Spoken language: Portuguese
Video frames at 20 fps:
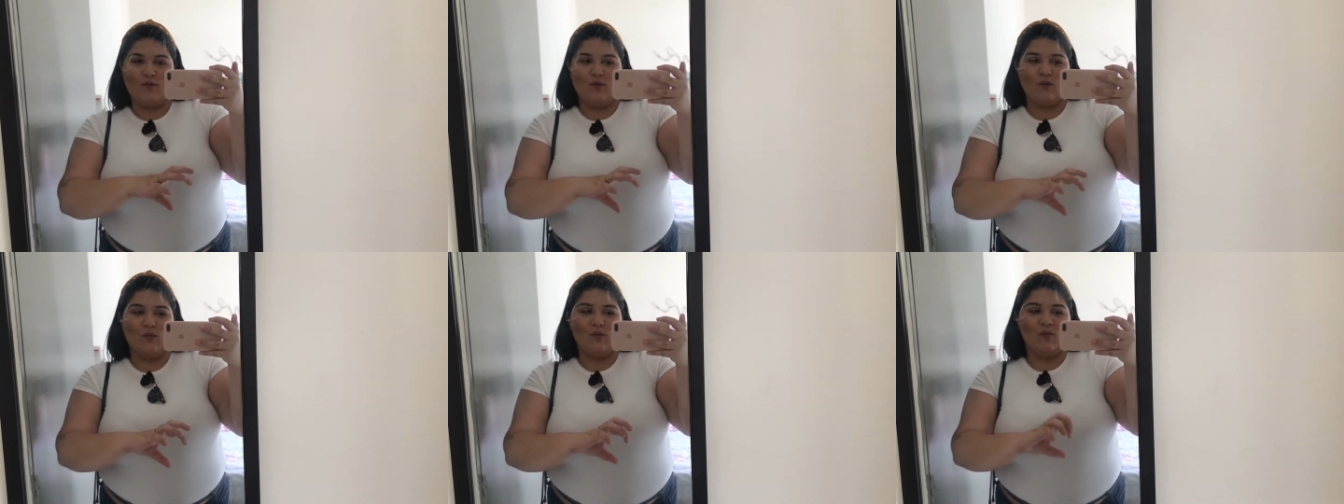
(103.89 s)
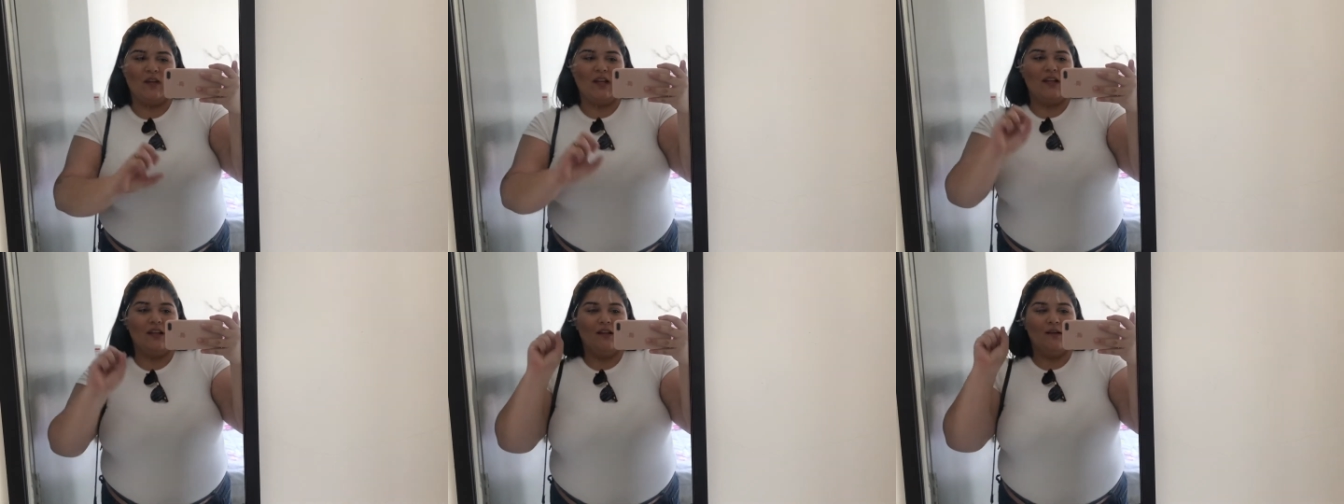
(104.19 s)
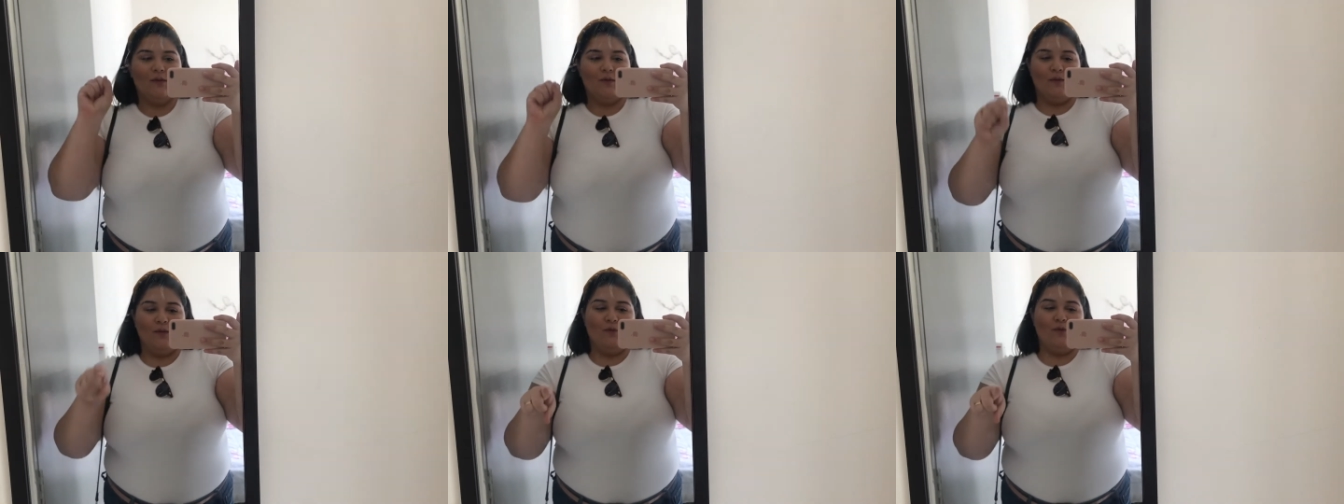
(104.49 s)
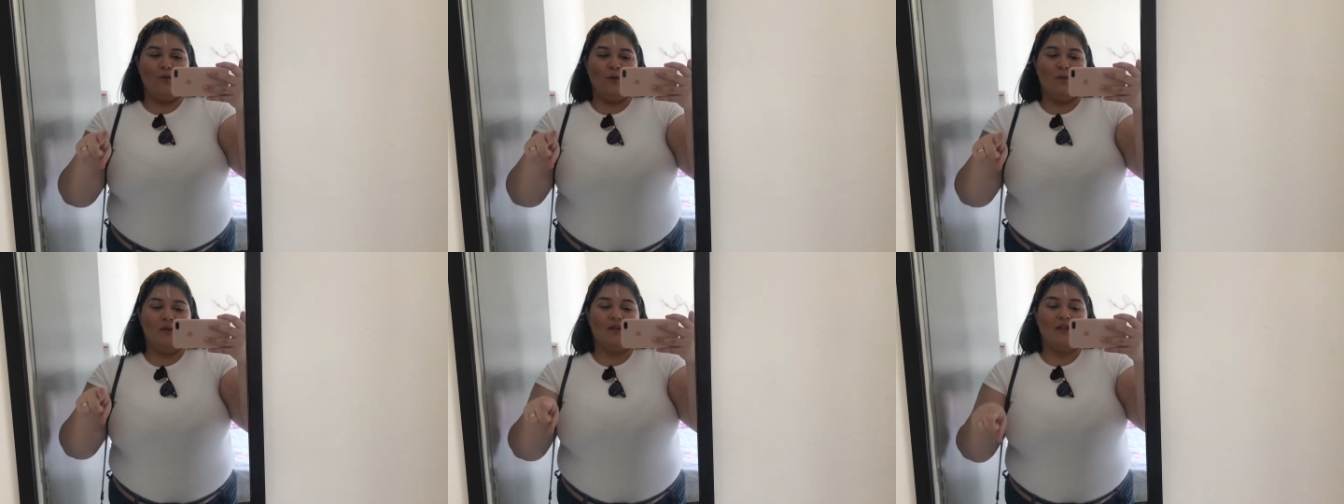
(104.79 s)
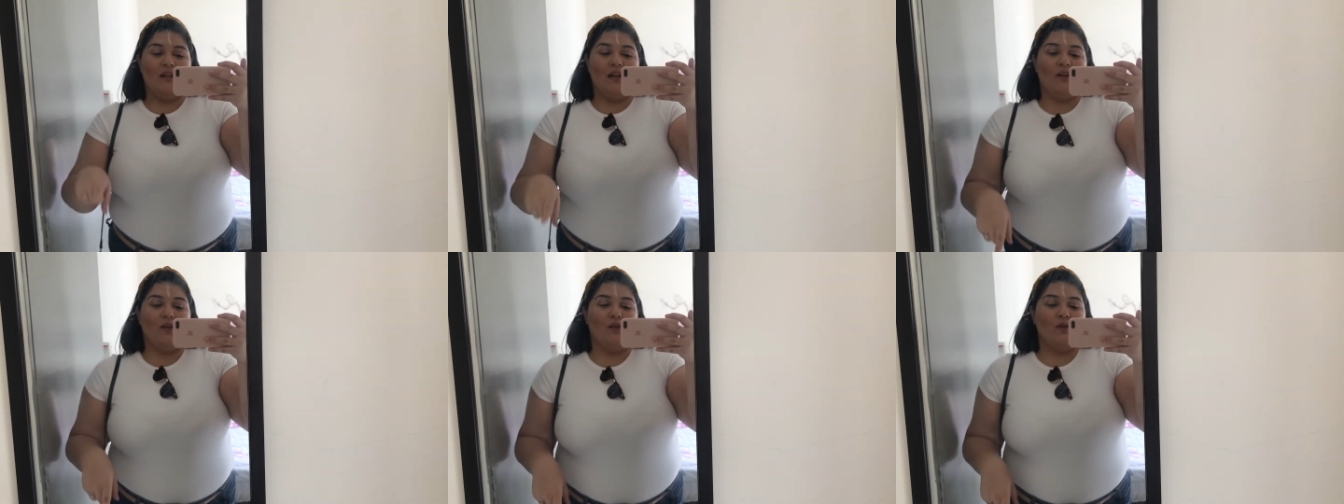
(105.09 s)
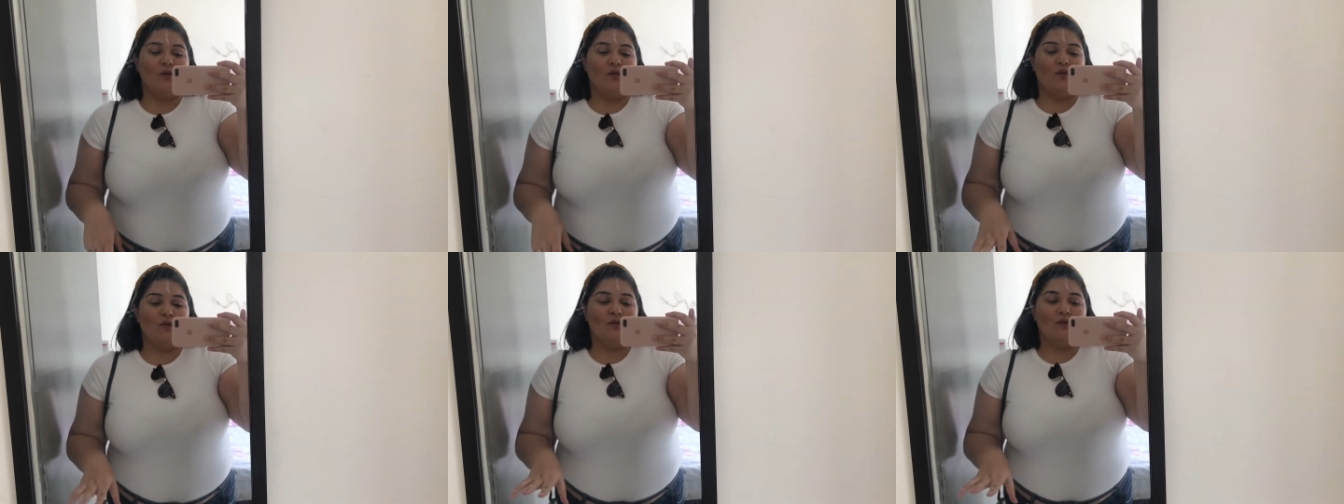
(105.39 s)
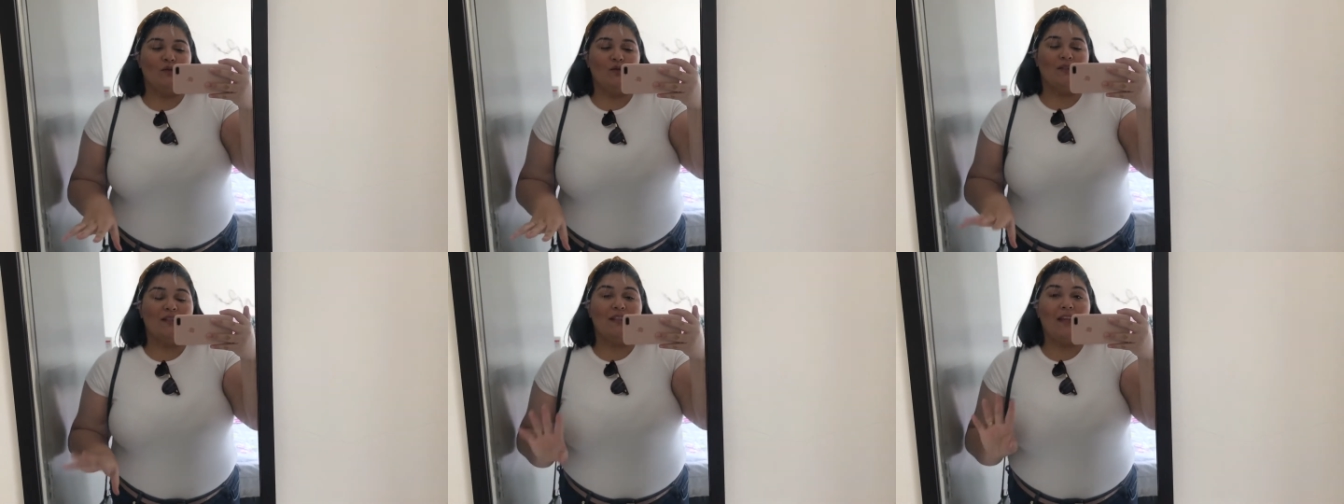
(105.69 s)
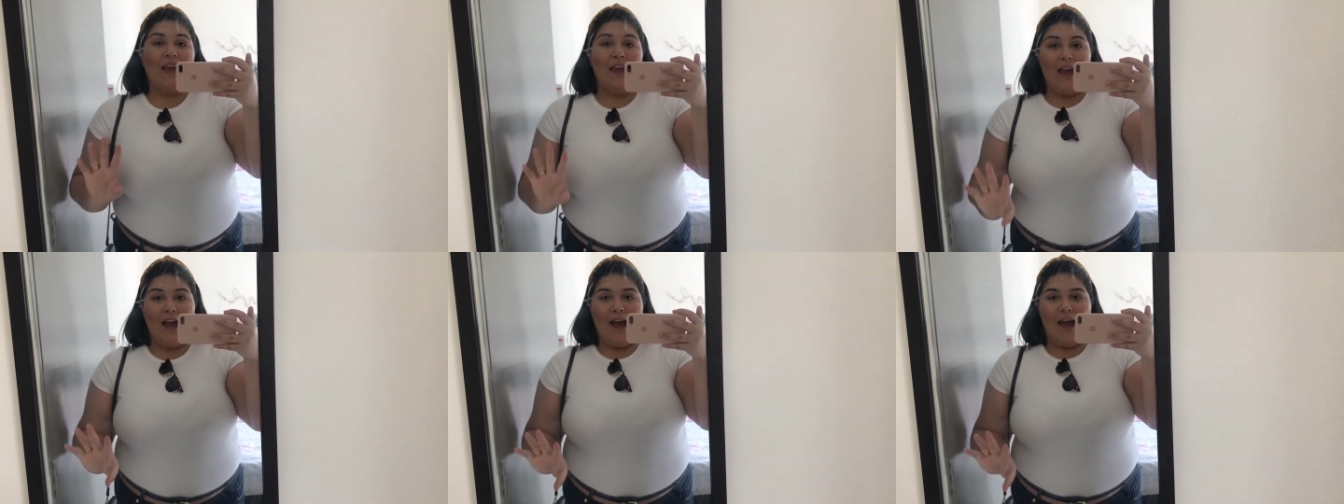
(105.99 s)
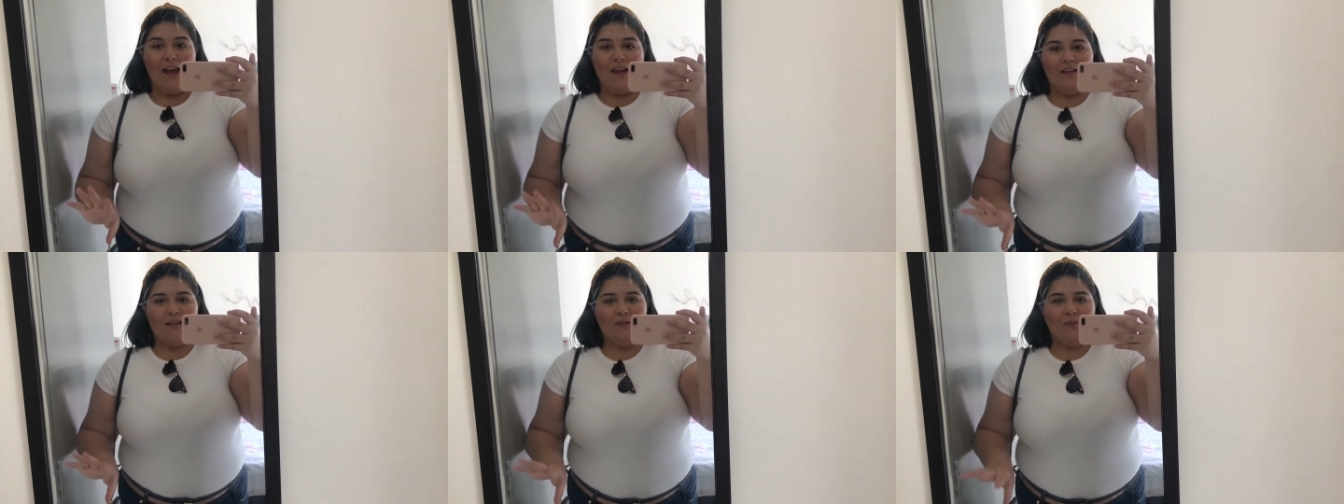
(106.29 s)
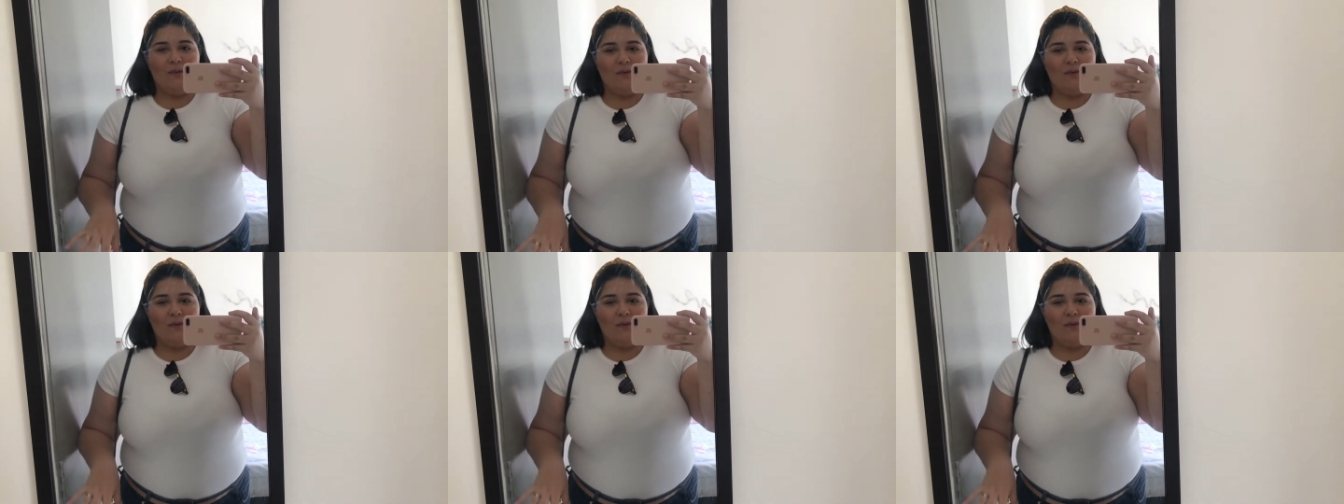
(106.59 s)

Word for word: juntadão e vou mostrar todos os looks reais